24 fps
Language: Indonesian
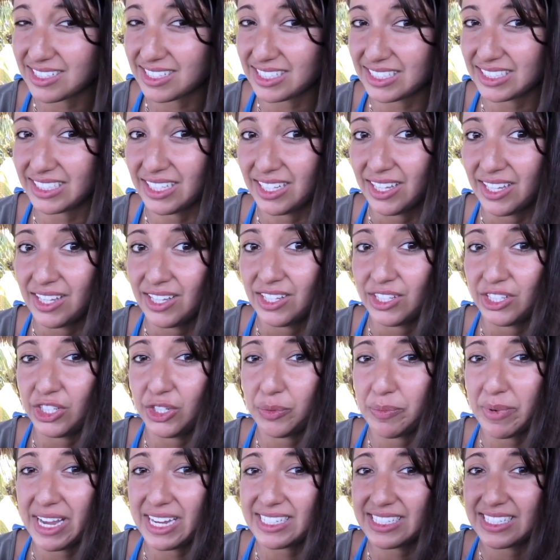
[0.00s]

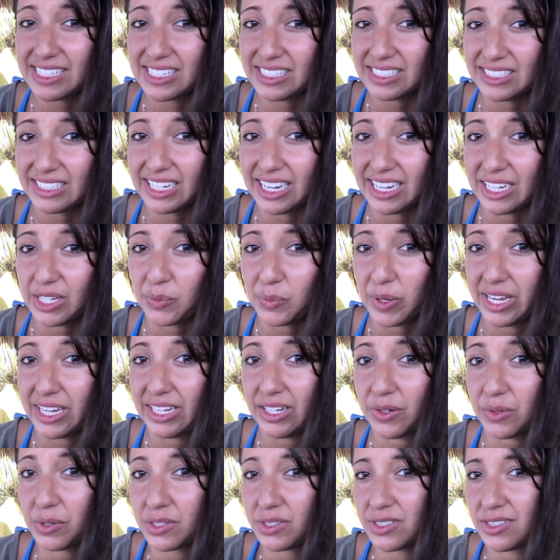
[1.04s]
Ingatlah bahwa jika
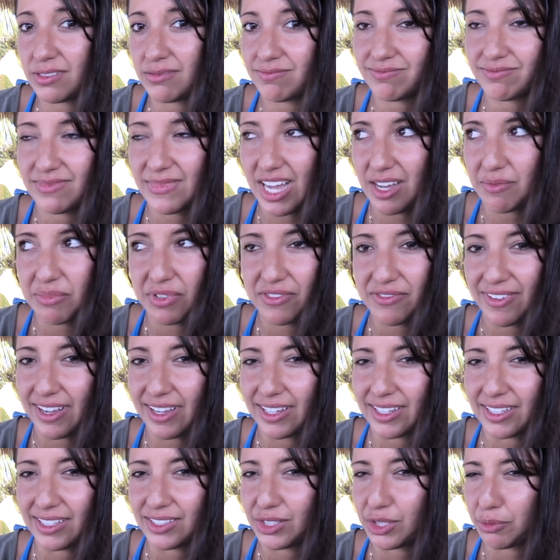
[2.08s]
Anda tidak menjaga
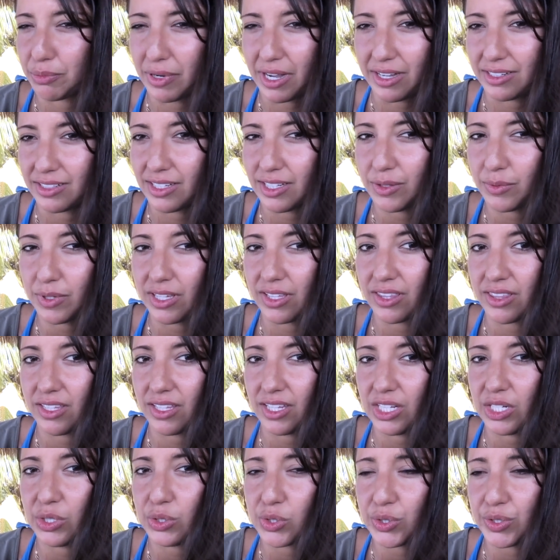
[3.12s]
pola makan yang
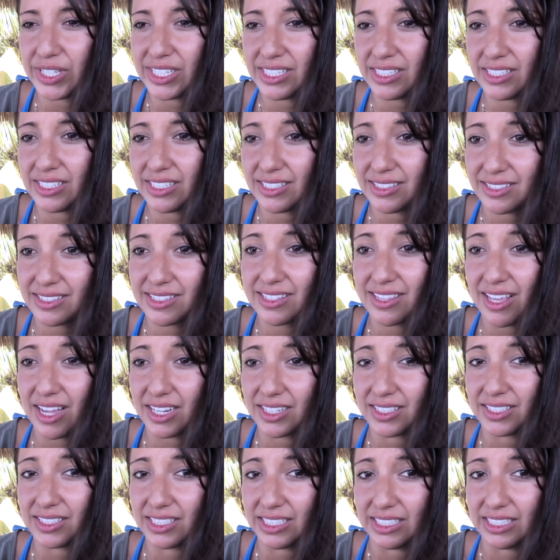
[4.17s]
sehat dan seimbang
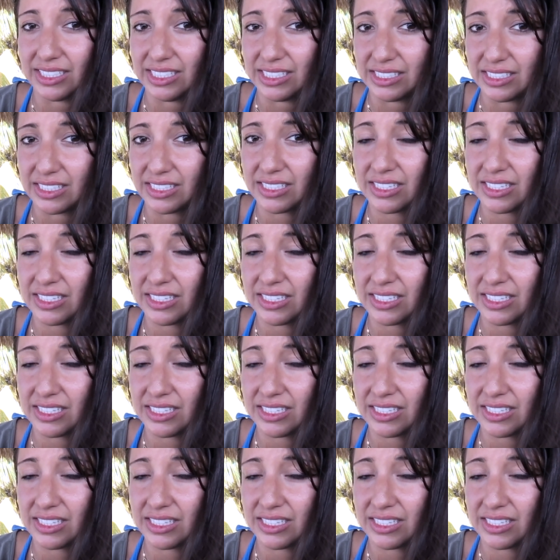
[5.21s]
saat tidak